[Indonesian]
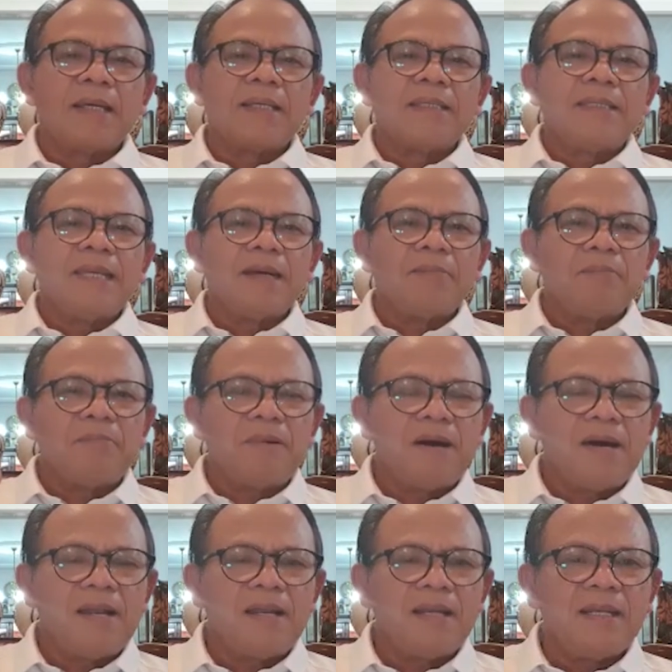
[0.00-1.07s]
yang
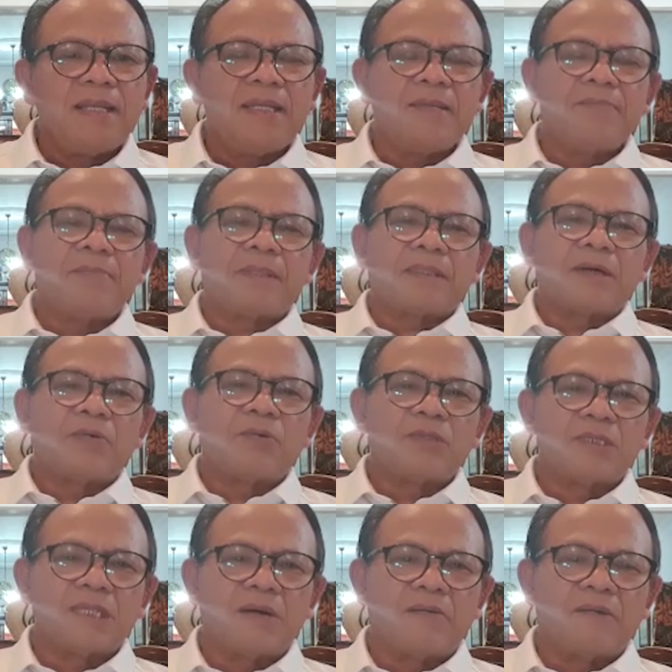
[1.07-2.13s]
paling bertanggung
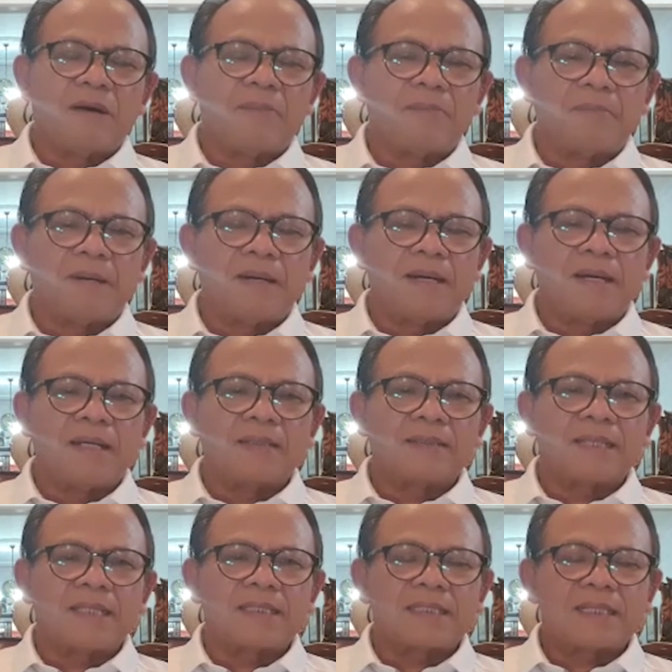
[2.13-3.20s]
jawab
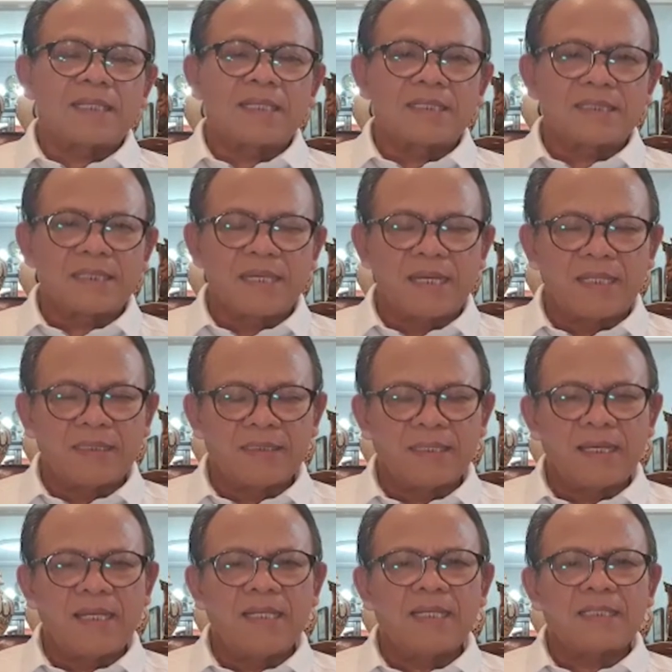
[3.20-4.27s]
atas
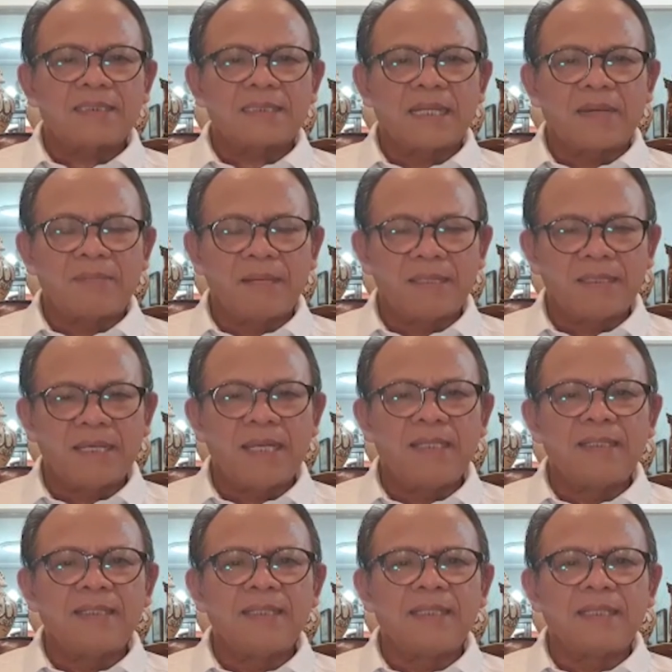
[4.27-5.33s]
kesehatan, keselamatan
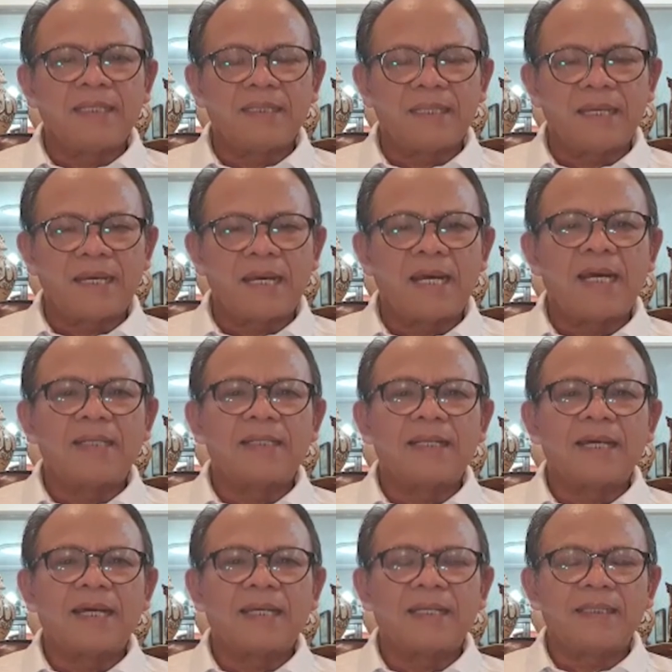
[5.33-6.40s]
diri kita
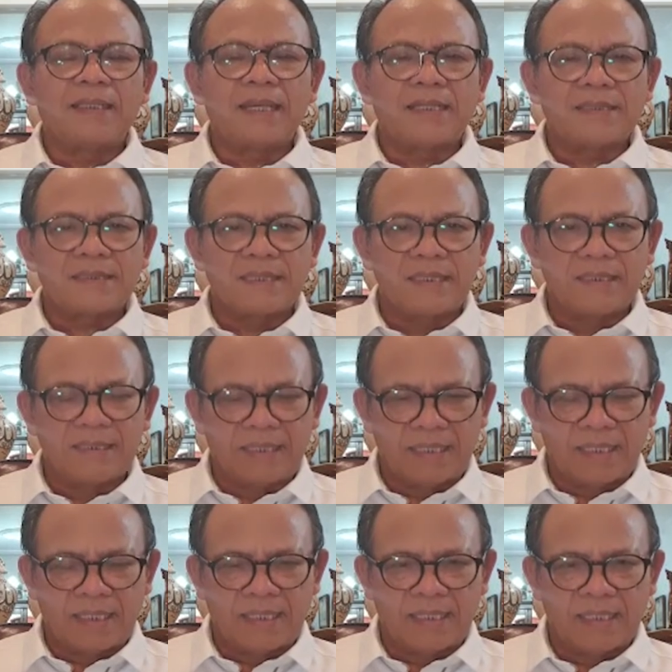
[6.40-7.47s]
adalah kita sendiri.
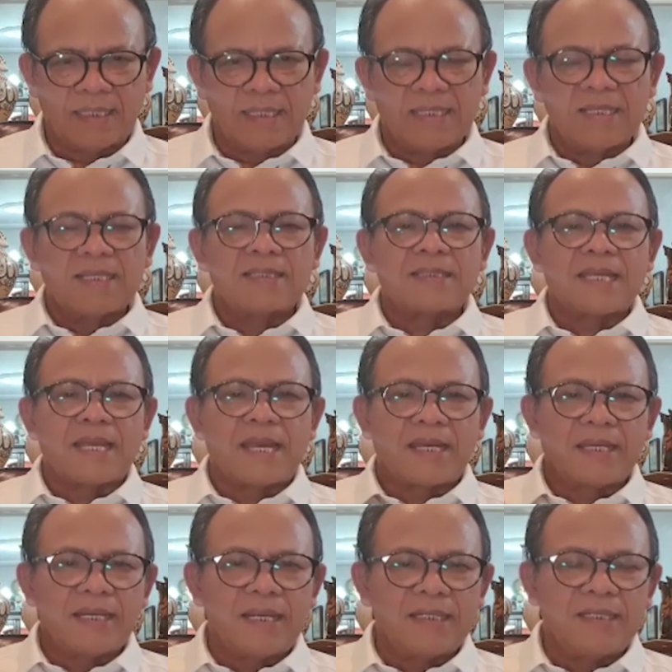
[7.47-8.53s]

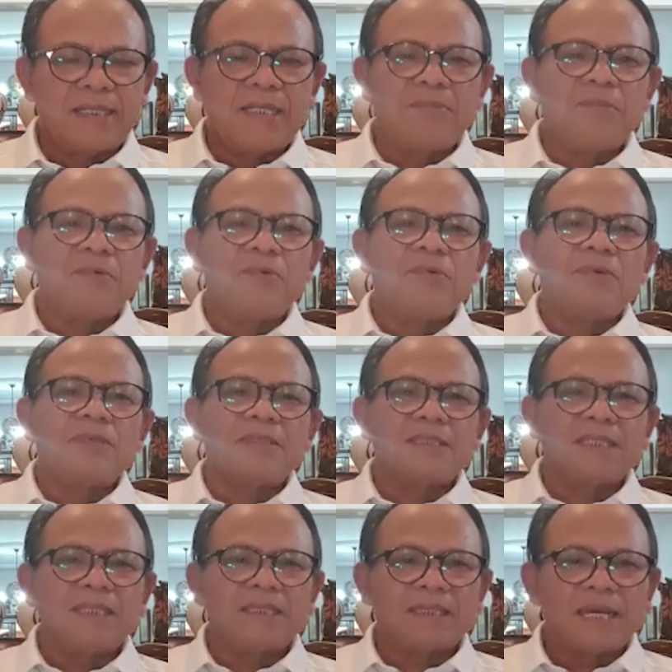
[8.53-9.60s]
Sayangilah dirimu,
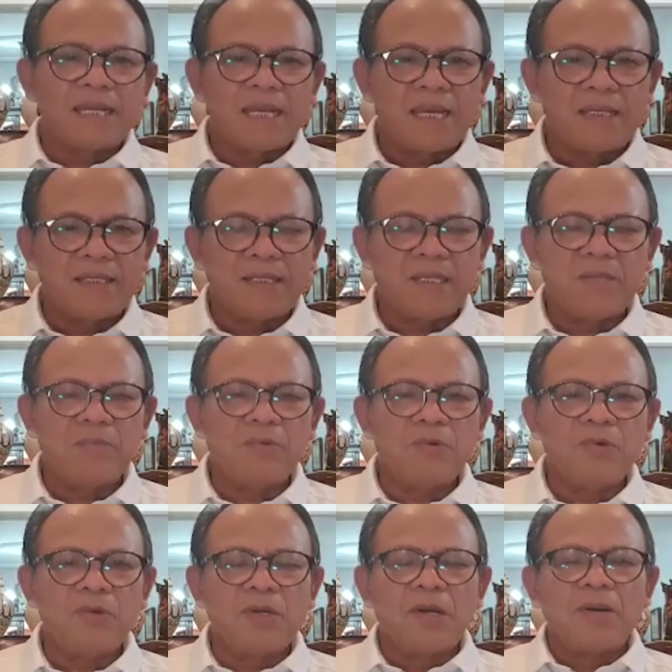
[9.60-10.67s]
cintalah dirimu.
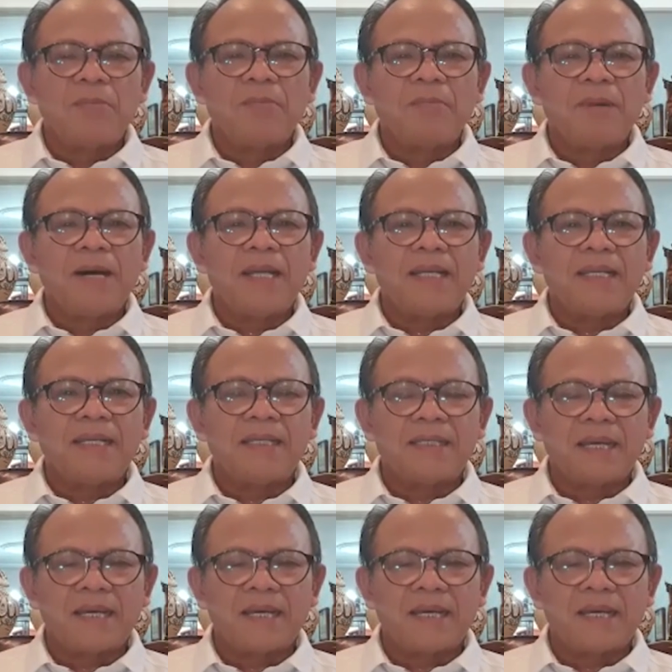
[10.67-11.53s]
Mari kita